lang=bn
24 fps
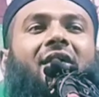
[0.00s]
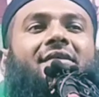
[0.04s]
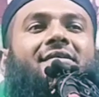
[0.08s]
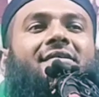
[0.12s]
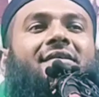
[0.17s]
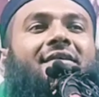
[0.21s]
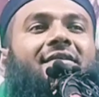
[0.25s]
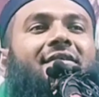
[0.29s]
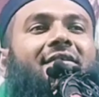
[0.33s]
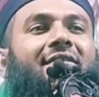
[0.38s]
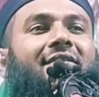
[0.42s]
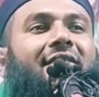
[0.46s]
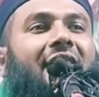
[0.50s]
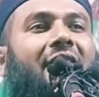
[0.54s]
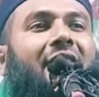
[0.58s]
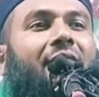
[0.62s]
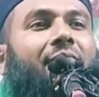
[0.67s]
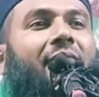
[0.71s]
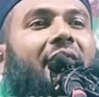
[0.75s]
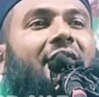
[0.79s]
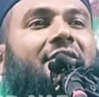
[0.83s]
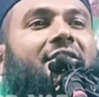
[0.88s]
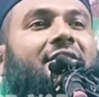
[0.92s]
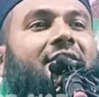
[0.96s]
মা সেদিন
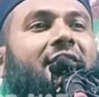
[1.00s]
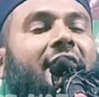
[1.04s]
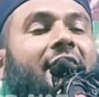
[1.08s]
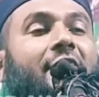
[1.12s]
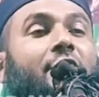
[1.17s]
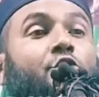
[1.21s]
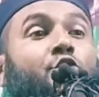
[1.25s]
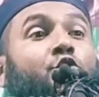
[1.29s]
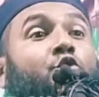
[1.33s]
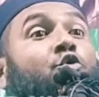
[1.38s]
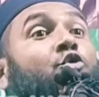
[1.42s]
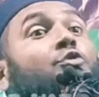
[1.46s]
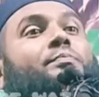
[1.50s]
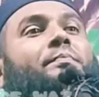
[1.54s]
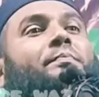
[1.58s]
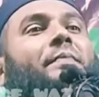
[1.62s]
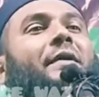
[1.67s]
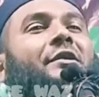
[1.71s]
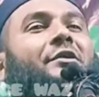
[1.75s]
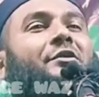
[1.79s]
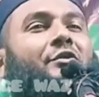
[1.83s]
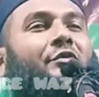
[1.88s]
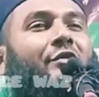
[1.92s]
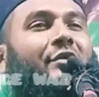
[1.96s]
তার বাচ্চাকে দুধ
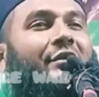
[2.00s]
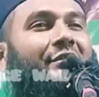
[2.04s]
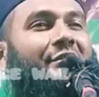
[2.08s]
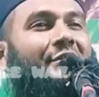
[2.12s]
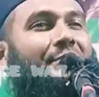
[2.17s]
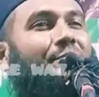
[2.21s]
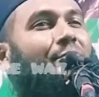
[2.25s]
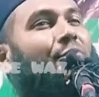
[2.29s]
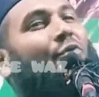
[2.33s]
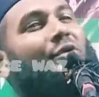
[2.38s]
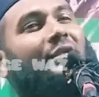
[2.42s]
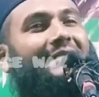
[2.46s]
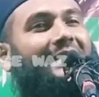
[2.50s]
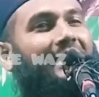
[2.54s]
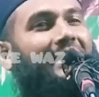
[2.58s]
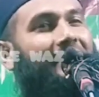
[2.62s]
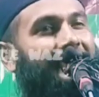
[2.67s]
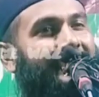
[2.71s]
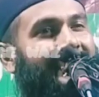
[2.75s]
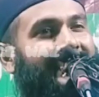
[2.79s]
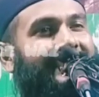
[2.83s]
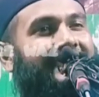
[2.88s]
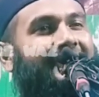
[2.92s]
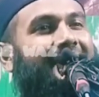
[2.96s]
পান করাতে ভুলে
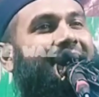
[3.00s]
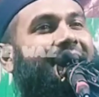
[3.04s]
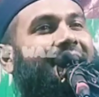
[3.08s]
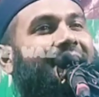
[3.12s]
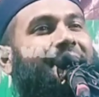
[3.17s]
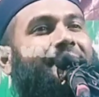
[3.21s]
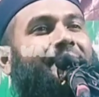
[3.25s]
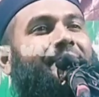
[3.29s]
যাবে